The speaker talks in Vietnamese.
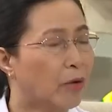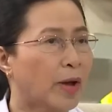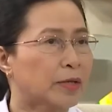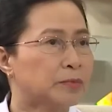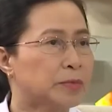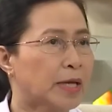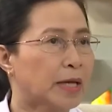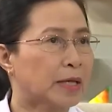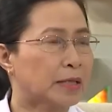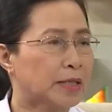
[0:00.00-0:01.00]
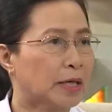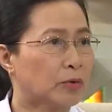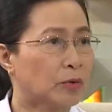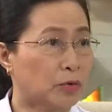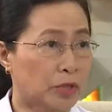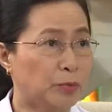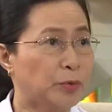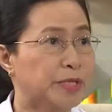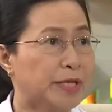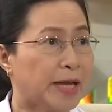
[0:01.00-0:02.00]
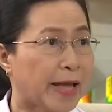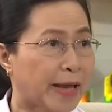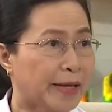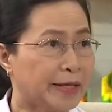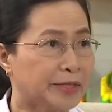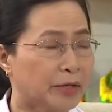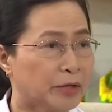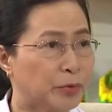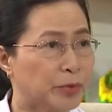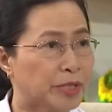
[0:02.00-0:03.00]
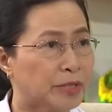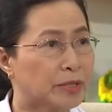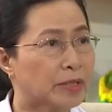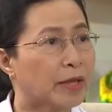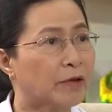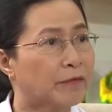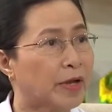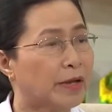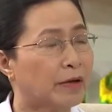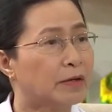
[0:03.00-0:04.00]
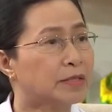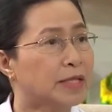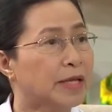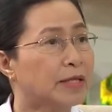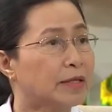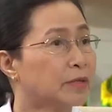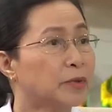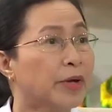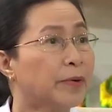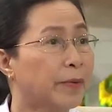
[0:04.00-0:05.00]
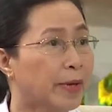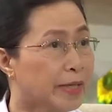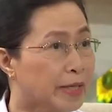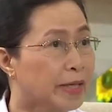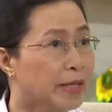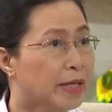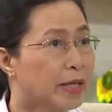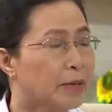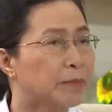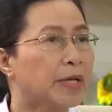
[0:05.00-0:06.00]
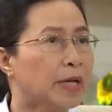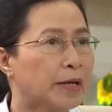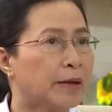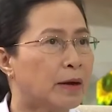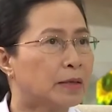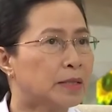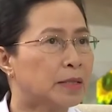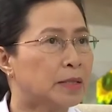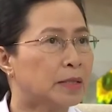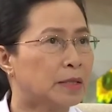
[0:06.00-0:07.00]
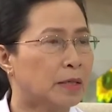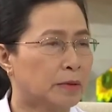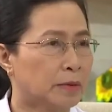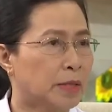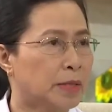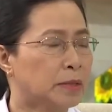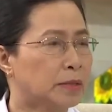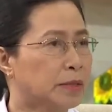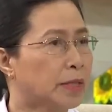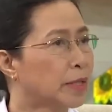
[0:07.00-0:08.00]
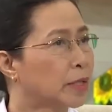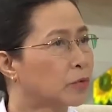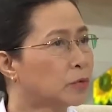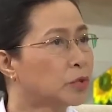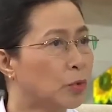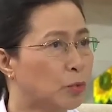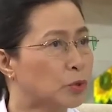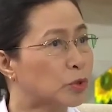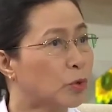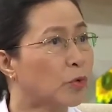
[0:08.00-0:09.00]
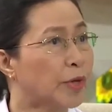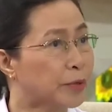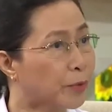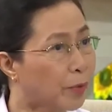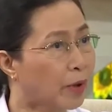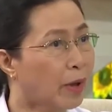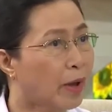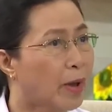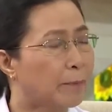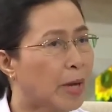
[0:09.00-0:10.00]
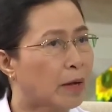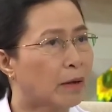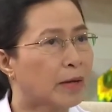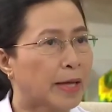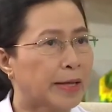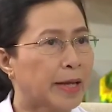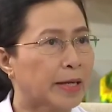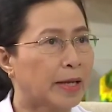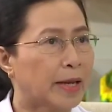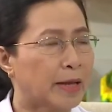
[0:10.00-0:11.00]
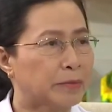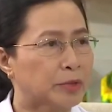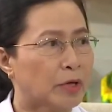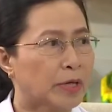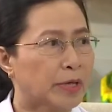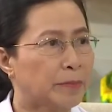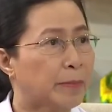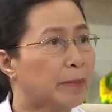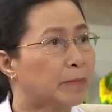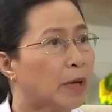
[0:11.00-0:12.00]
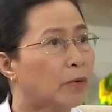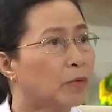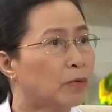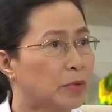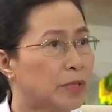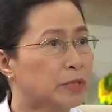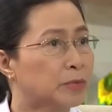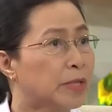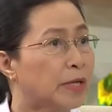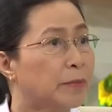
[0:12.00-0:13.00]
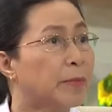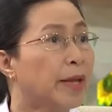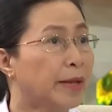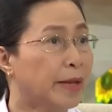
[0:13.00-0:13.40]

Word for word: hoặc chúng ta người ta cột cái búi trĩ lại để cho cái búi trĩ nó teo và nó sẽ tự thoái hóa đi. Bên cạnh đó thì ờ, cái người Tây y cũng dùng một số loại thuốc mà có khả năng là làm cho cái mạch máu của người chúng ta nó bền